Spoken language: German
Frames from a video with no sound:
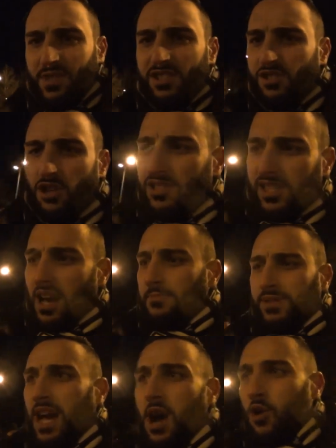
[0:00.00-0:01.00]
Sonst gab
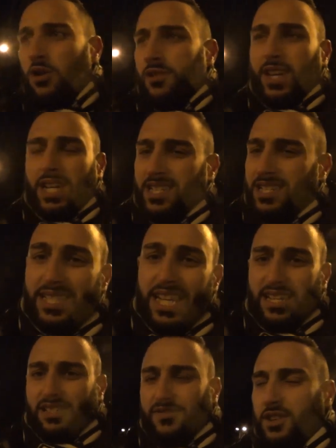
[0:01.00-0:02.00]
es auch wirklich
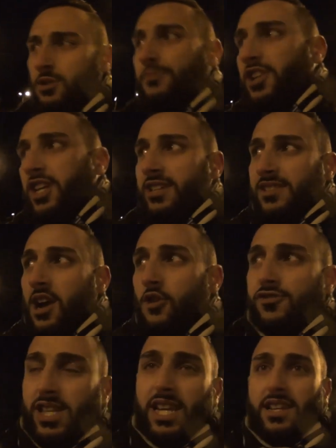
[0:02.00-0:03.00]
nichts Vernünftiges
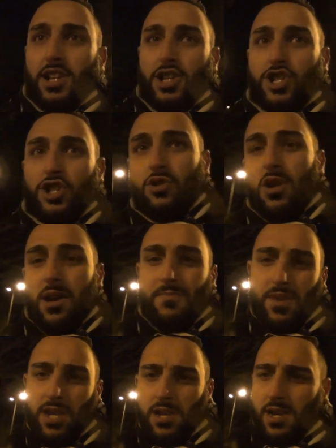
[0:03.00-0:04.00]
aufs gegnerische Tor.
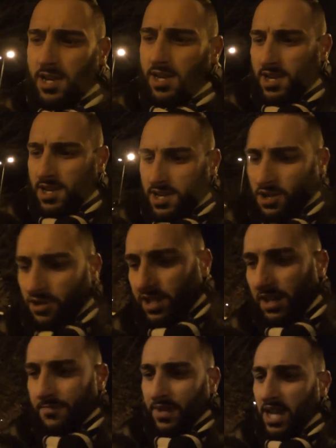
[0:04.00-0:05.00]
Und
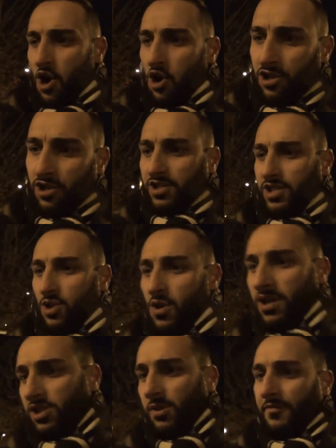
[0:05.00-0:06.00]
eben dann auch noch die
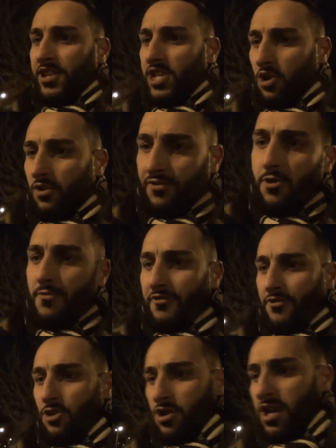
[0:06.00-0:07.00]
Tore zum 4 und
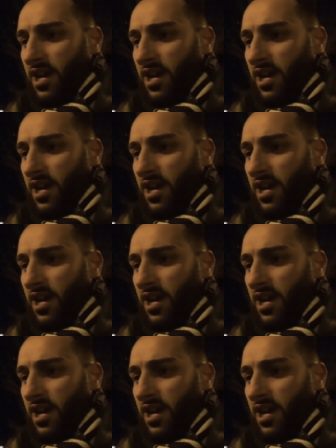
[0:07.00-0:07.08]
5-0